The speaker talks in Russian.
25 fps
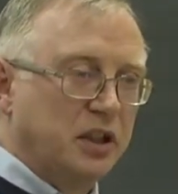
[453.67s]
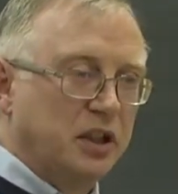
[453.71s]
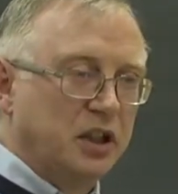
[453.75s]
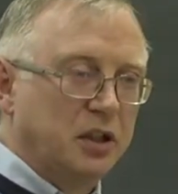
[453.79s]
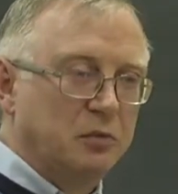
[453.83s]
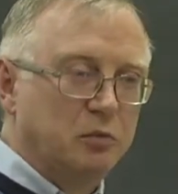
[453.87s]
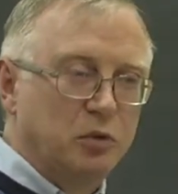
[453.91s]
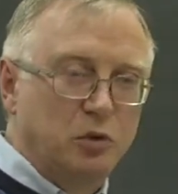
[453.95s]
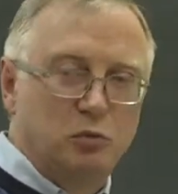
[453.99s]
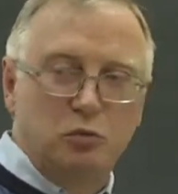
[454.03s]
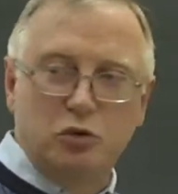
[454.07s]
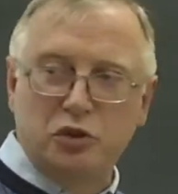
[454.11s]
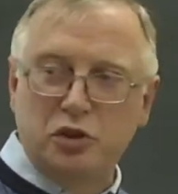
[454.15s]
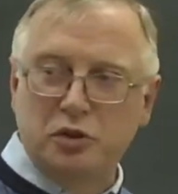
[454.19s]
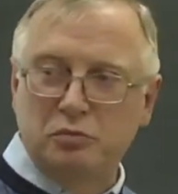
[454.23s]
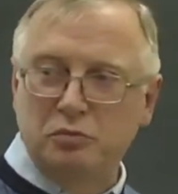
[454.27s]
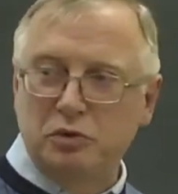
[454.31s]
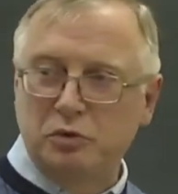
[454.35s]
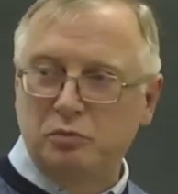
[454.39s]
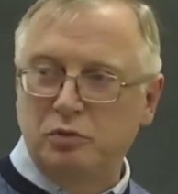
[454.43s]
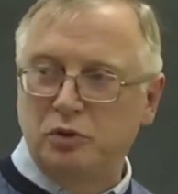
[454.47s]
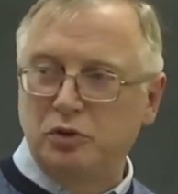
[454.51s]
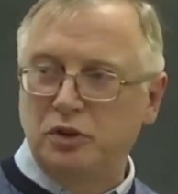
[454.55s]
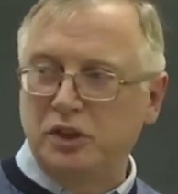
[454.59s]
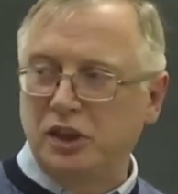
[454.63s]
И мы можем
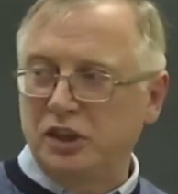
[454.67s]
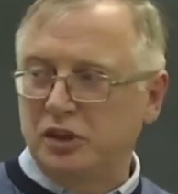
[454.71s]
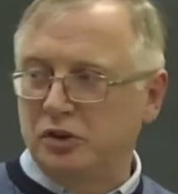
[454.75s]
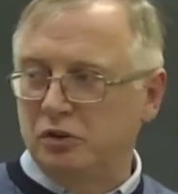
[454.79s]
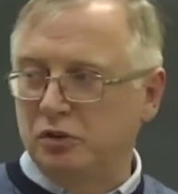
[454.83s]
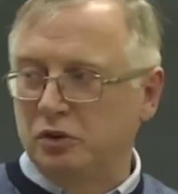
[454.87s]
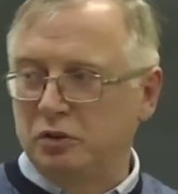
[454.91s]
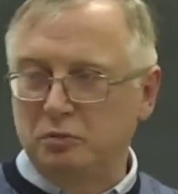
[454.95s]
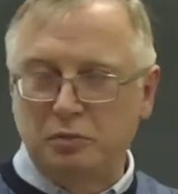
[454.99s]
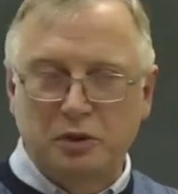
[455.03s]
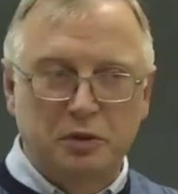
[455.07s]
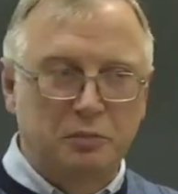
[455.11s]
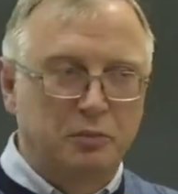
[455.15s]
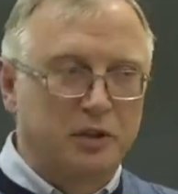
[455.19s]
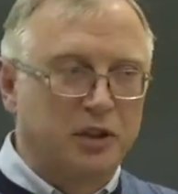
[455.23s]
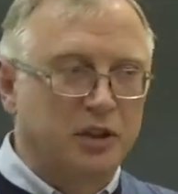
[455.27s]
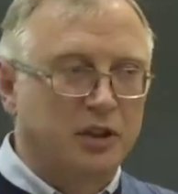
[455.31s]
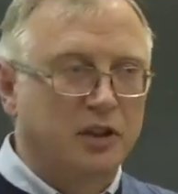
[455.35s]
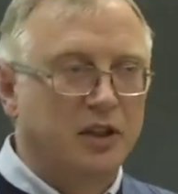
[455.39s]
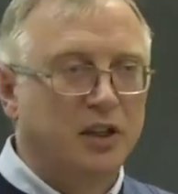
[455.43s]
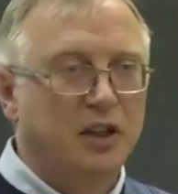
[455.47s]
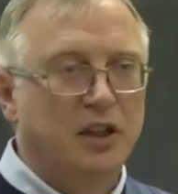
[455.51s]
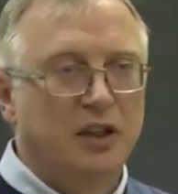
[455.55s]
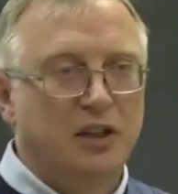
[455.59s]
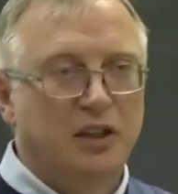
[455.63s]
наблюдать, ну,
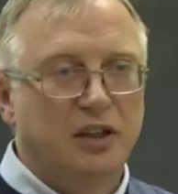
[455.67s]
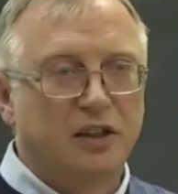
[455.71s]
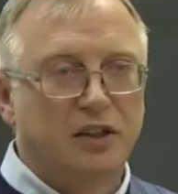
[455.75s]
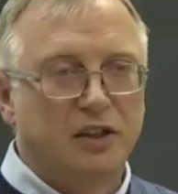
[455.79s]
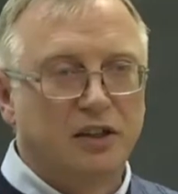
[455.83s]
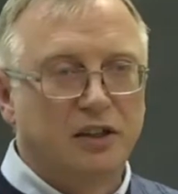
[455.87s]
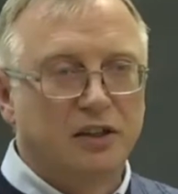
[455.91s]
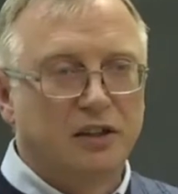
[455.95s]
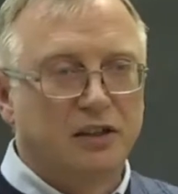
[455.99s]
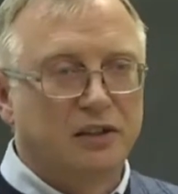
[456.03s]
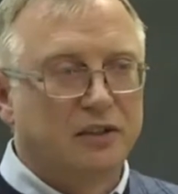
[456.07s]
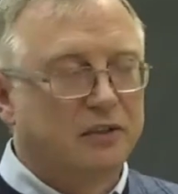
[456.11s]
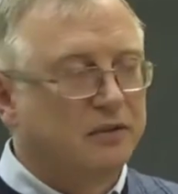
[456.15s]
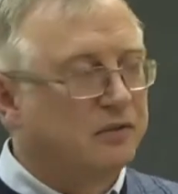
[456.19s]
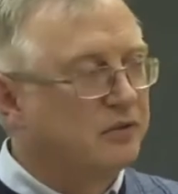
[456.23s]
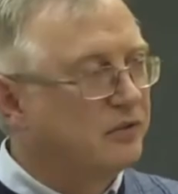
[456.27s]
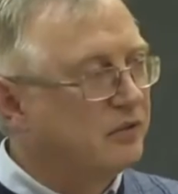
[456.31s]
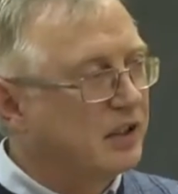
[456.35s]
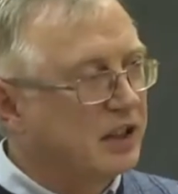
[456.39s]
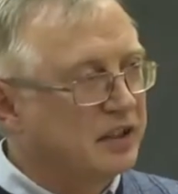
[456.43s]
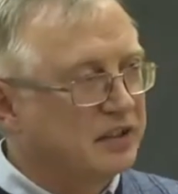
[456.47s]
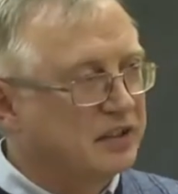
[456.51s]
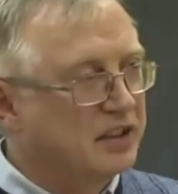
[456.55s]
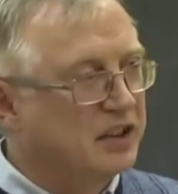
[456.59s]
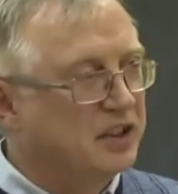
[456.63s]
например, э, в
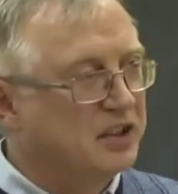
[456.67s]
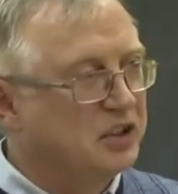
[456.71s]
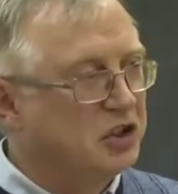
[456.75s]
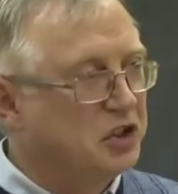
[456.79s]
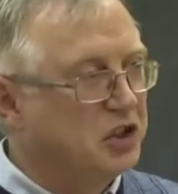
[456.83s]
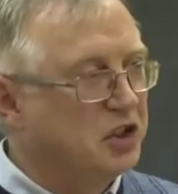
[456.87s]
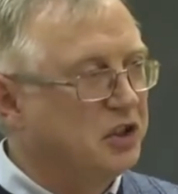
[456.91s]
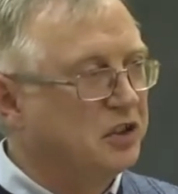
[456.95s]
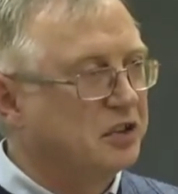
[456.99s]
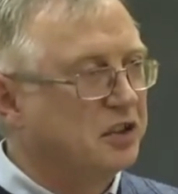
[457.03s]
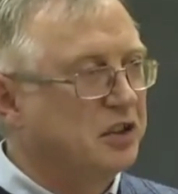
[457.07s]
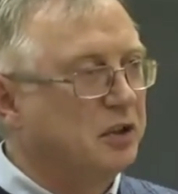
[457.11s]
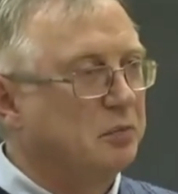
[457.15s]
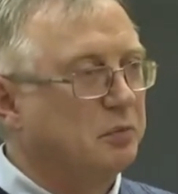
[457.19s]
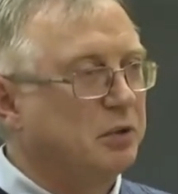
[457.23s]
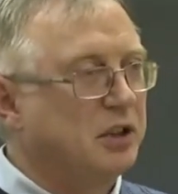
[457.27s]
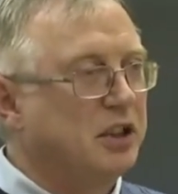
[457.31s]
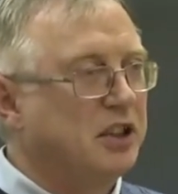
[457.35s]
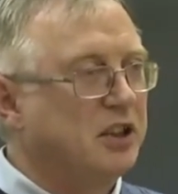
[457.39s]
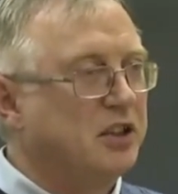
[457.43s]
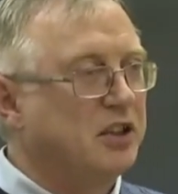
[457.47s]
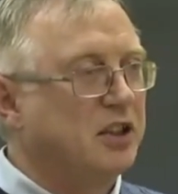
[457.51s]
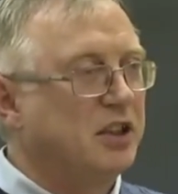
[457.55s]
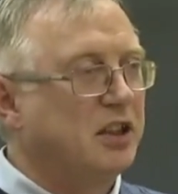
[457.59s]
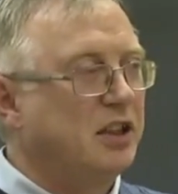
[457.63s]
рассказе «Чистый
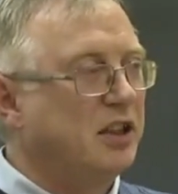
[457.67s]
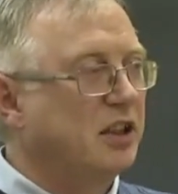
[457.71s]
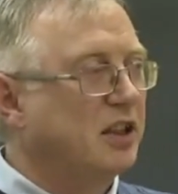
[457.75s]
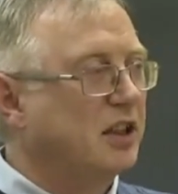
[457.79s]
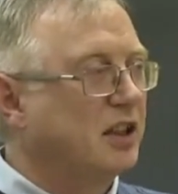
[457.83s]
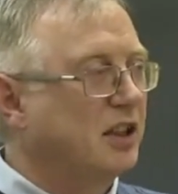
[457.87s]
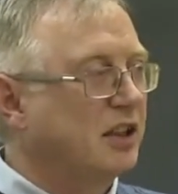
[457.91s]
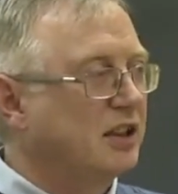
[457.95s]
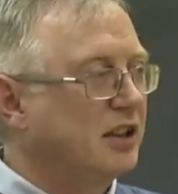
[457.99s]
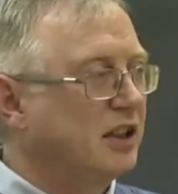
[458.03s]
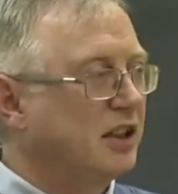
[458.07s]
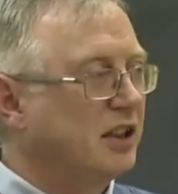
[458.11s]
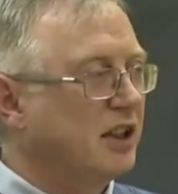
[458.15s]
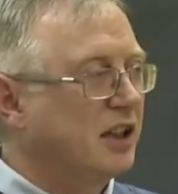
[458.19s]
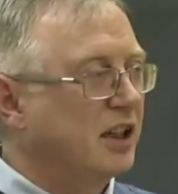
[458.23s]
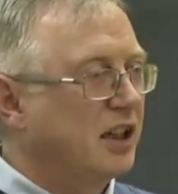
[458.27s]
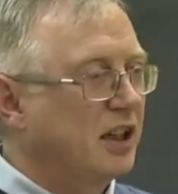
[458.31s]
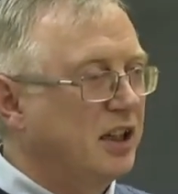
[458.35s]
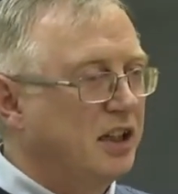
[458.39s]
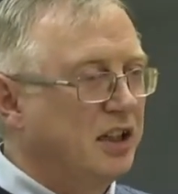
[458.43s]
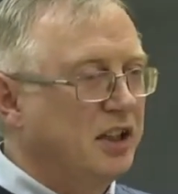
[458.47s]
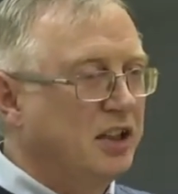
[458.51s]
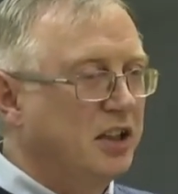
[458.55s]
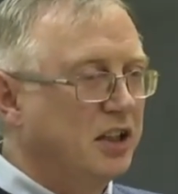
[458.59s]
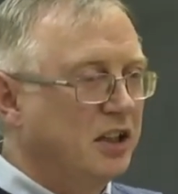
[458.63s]
понедельник», когда
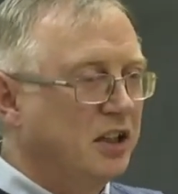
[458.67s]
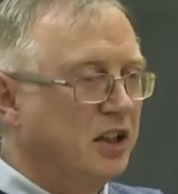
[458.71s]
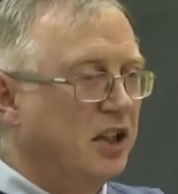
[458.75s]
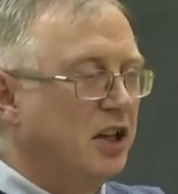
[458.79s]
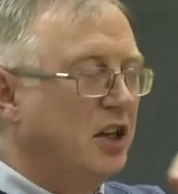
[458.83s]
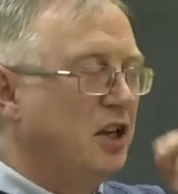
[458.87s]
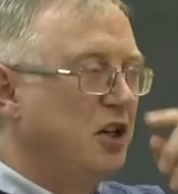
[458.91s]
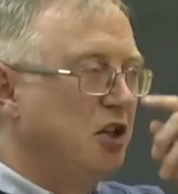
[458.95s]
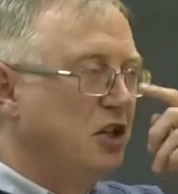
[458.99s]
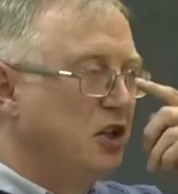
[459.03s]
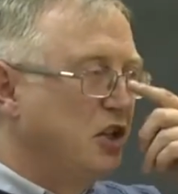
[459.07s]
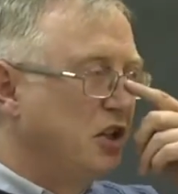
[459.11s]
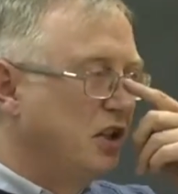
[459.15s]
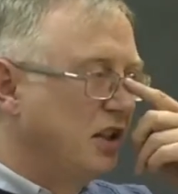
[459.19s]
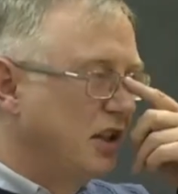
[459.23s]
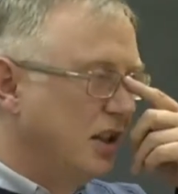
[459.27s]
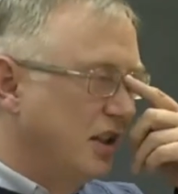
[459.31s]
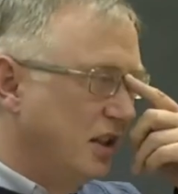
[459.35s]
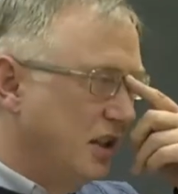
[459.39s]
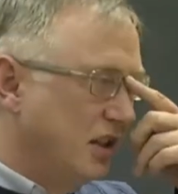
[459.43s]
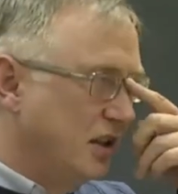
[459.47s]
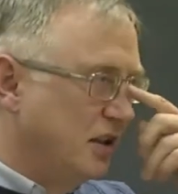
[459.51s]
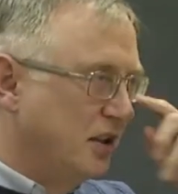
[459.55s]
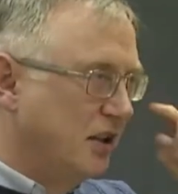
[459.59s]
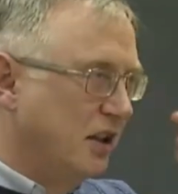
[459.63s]
героиня
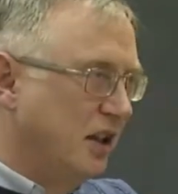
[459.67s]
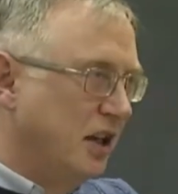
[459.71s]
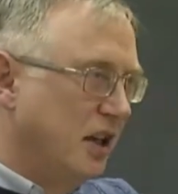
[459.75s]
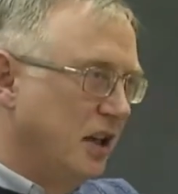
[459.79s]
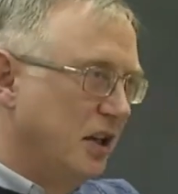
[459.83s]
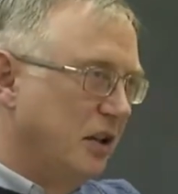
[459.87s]
читает